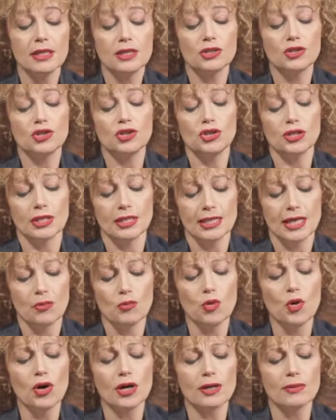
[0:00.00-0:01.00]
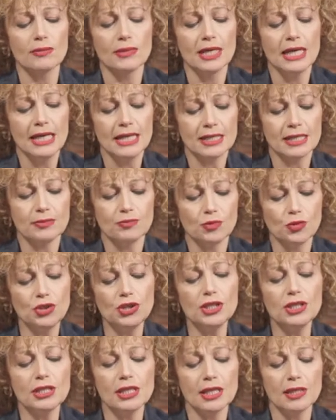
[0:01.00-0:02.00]
с Черномором, с
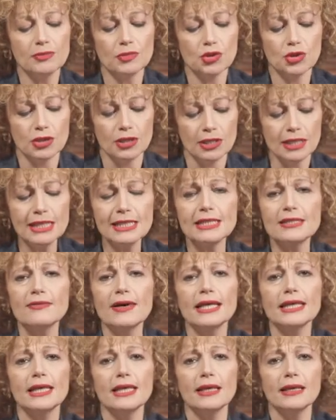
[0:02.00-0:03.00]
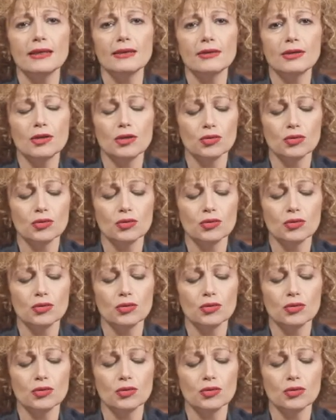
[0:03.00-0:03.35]
мучителем жены своей,